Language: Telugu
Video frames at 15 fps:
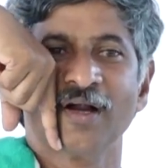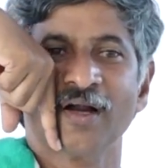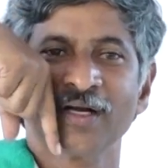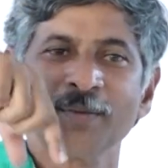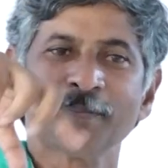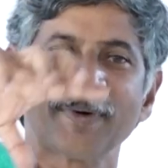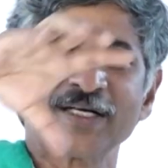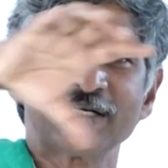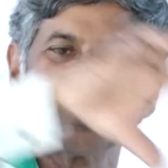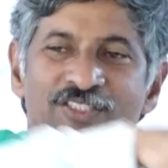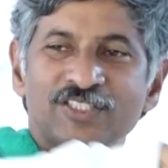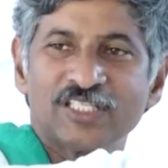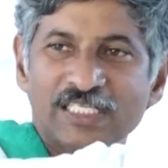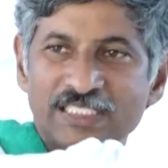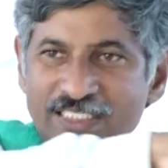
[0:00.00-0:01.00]
అంటే పట్టి
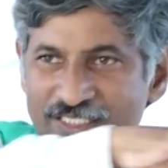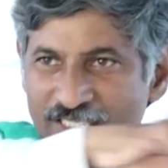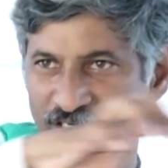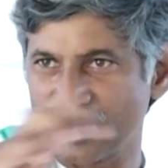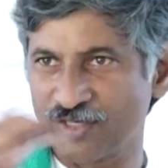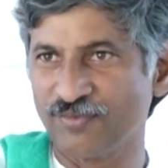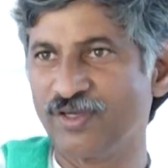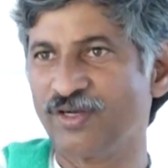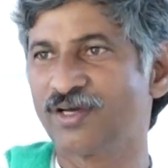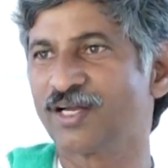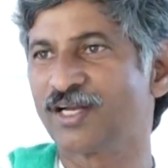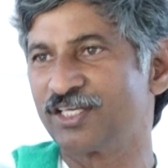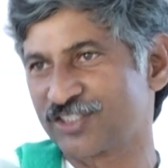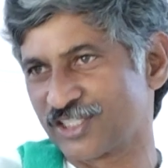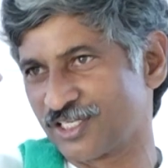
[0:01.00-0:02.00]
చేల్చడానికి వీలుగా
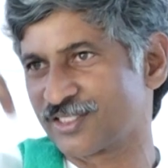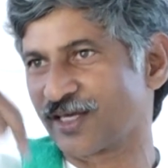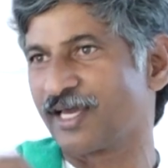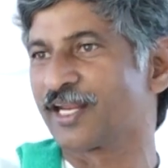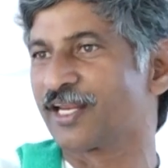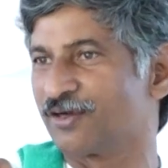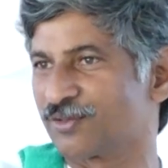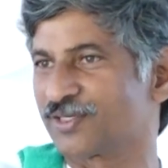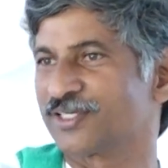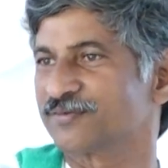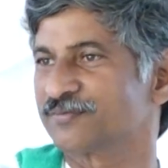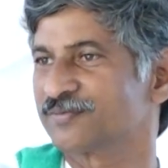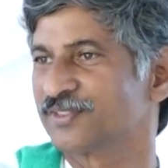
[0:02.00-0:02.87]
నేచర్లో తయారై ఉంటాయి